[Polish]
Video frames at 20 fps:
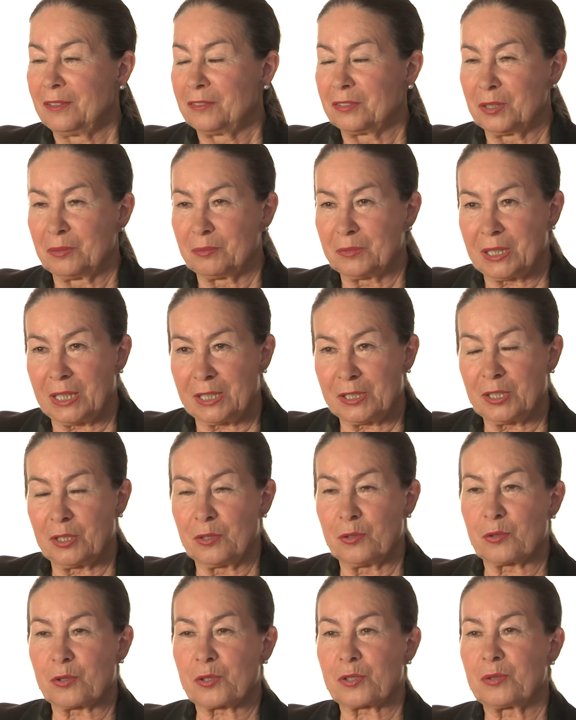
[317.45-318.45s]
W tym czasie
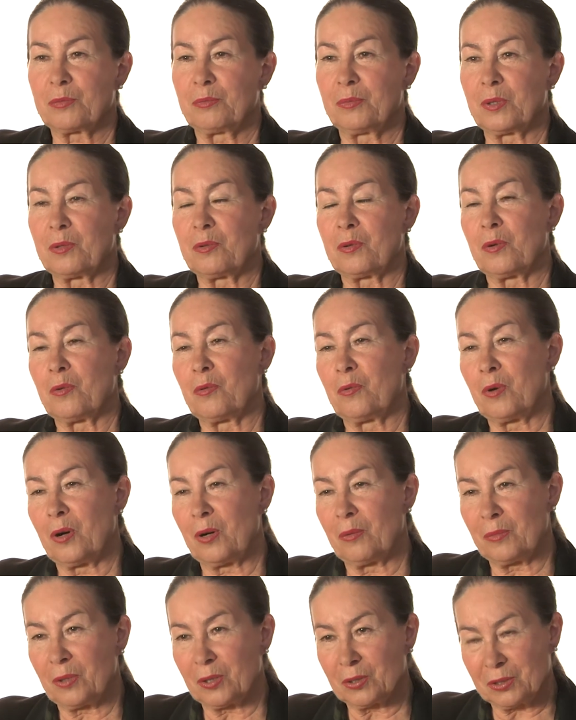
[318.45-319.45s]
już był
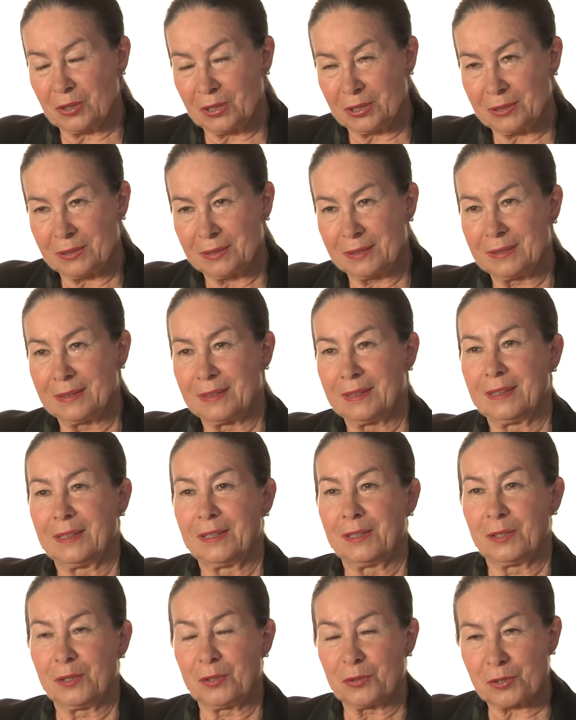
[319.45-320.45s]
łomot,
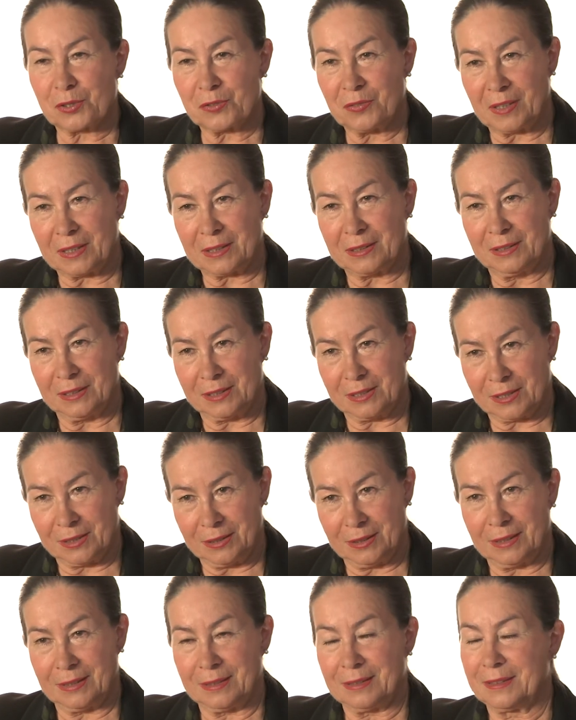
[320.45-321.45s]
już
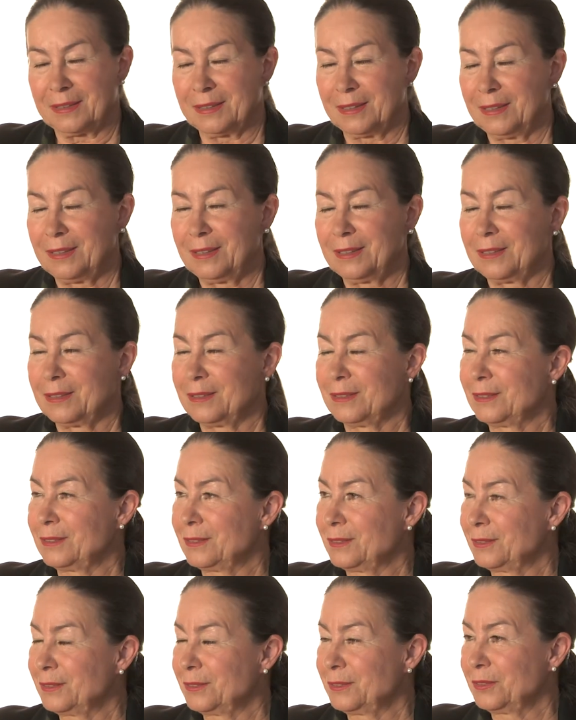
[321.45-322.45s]
faktycznie
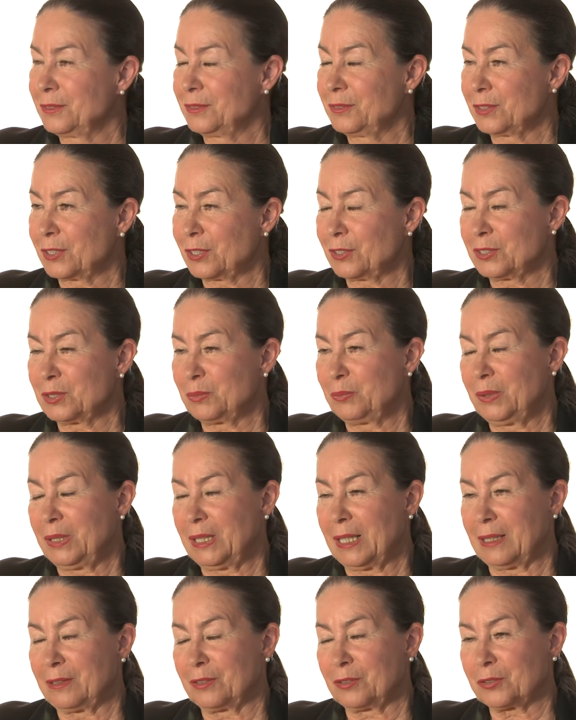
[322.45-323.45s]
y,
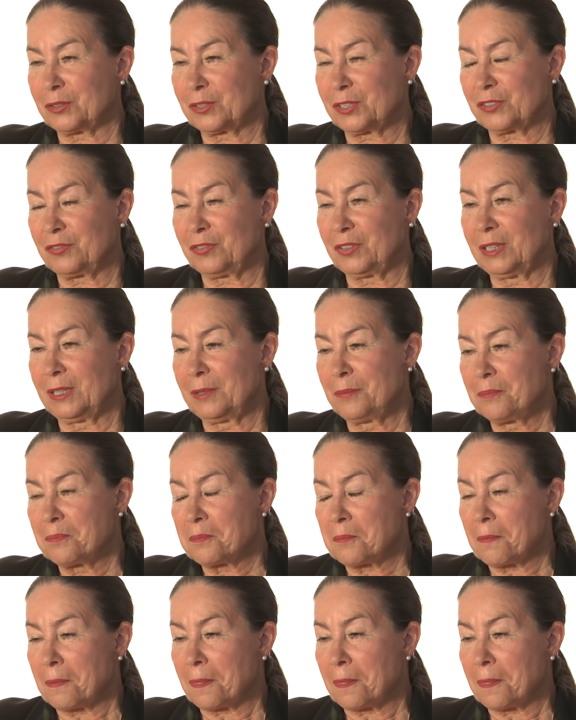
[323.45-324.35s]
rozbijano drzwi.